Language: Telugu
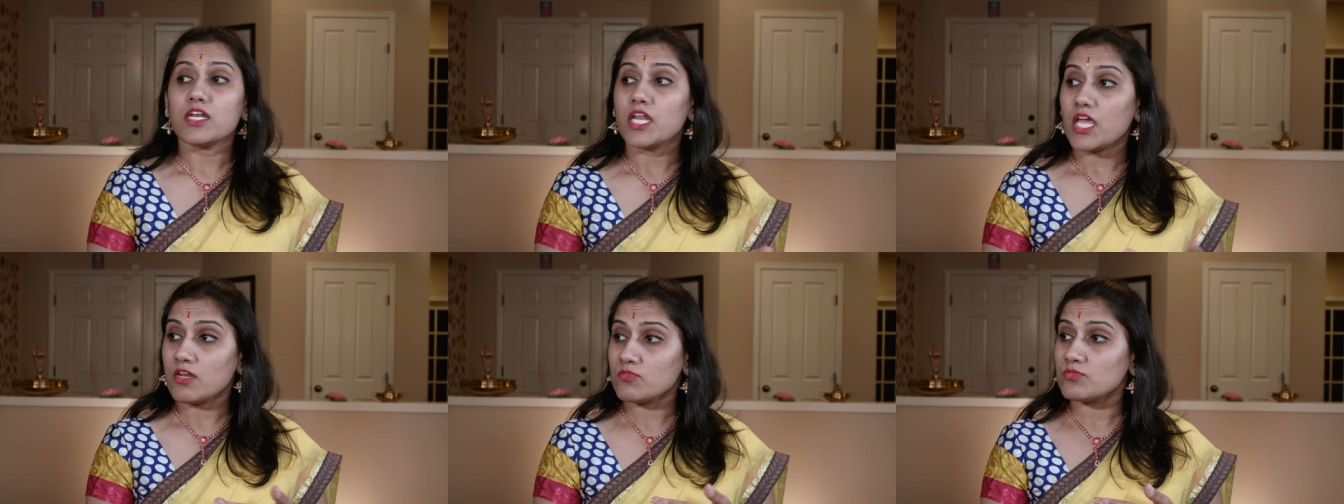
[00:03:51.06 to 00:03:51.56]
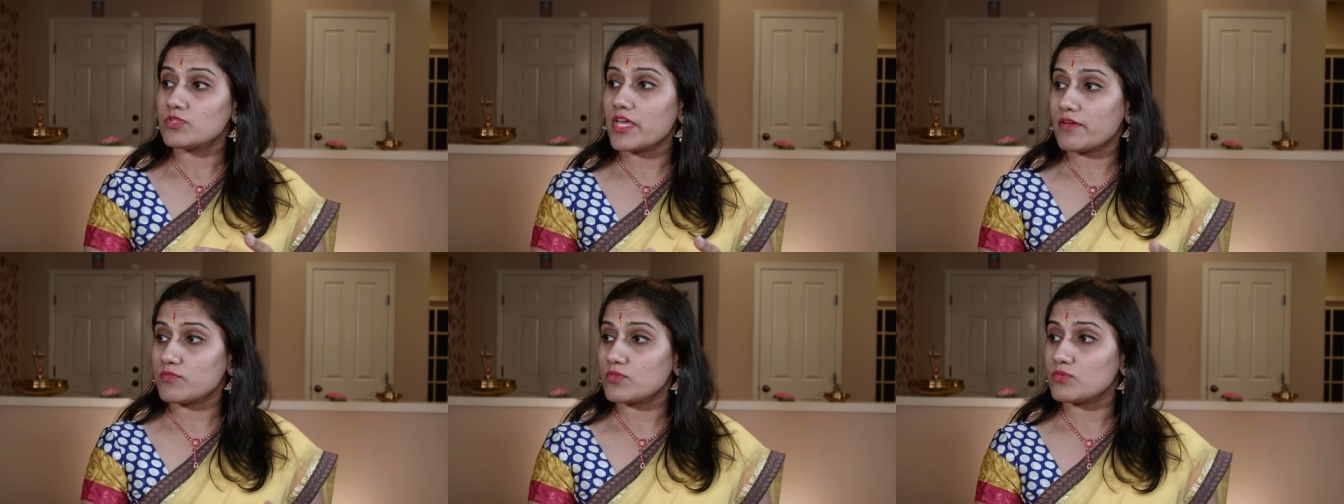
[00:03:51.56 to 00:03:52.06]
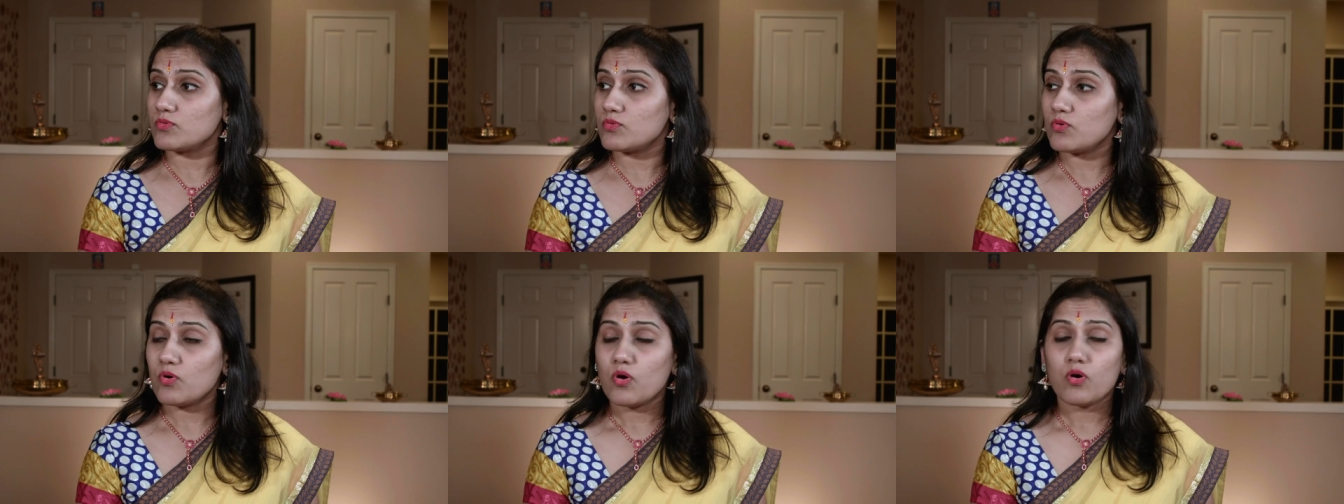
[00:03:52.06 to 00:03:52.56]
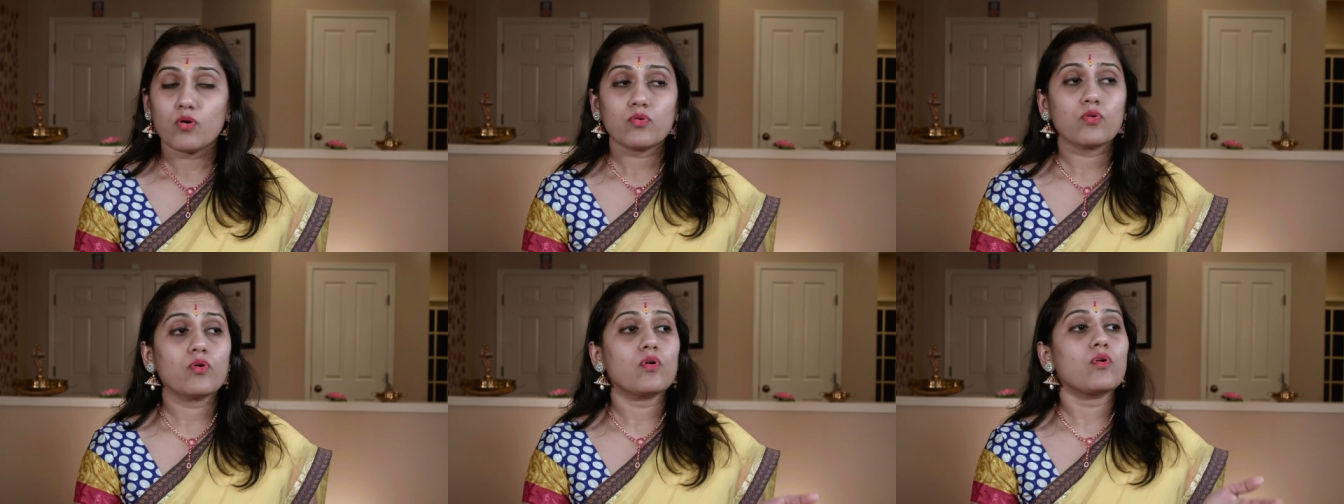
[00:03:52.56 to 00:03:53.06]
నేను దేవుడు
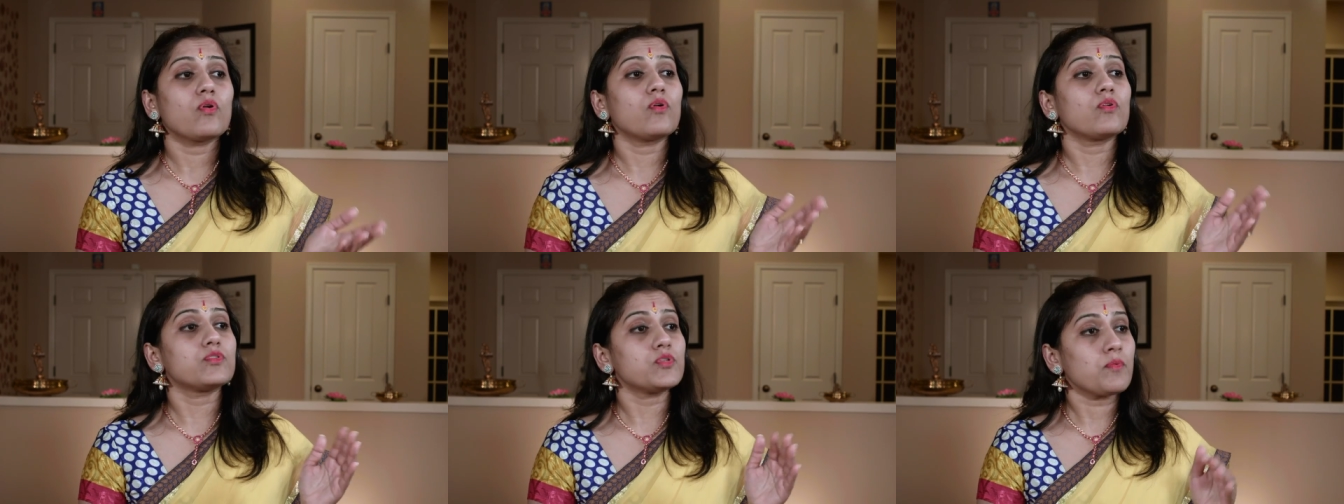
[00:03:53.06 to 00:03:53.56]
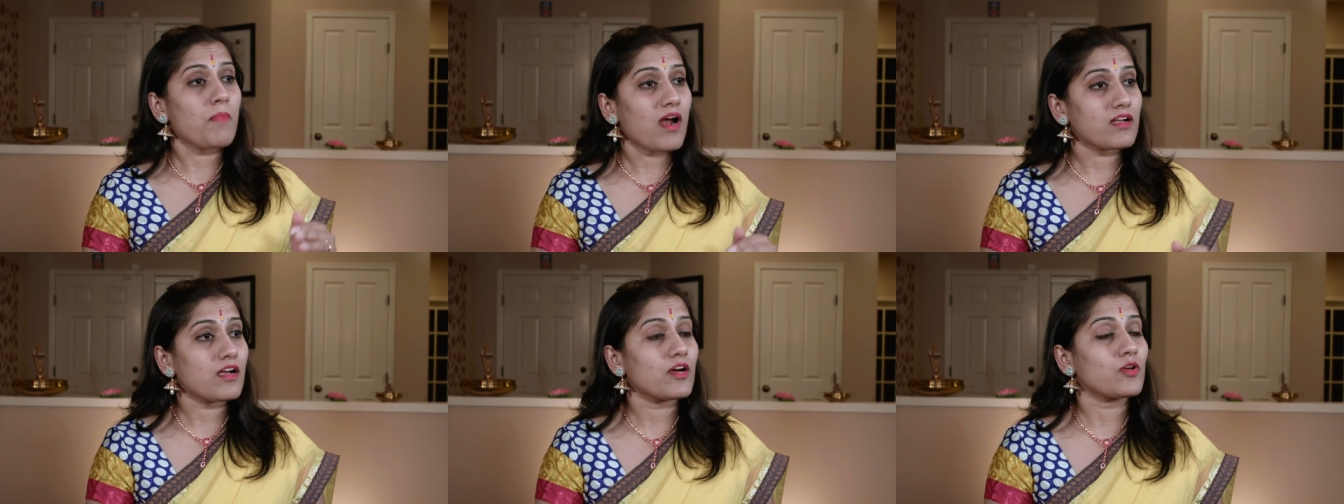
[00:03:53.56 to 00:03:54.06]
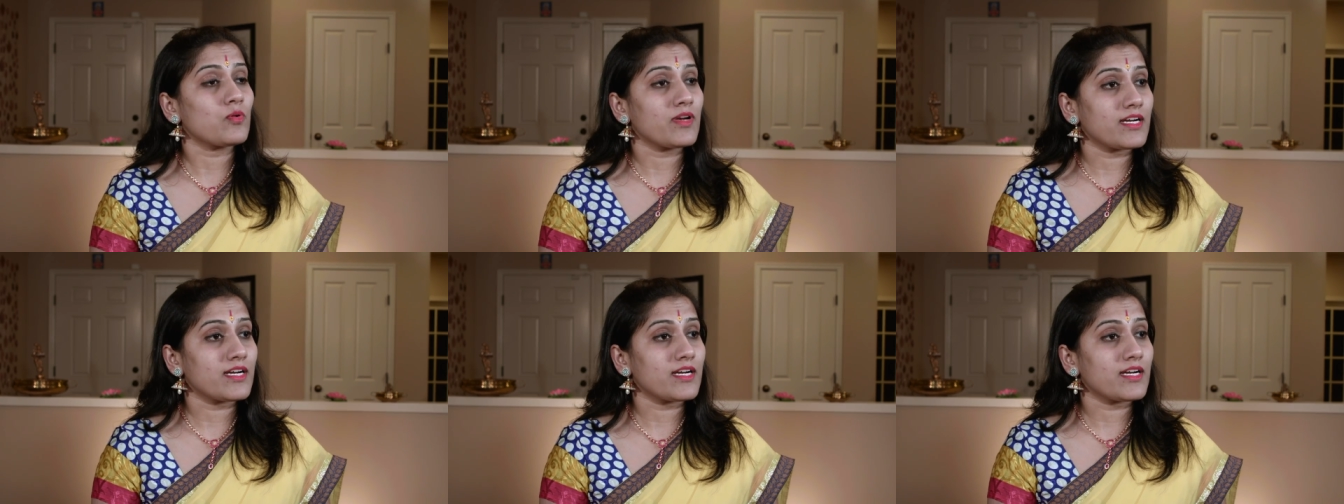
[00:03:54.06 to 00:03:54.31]
రోజు మాట్లాడుకునే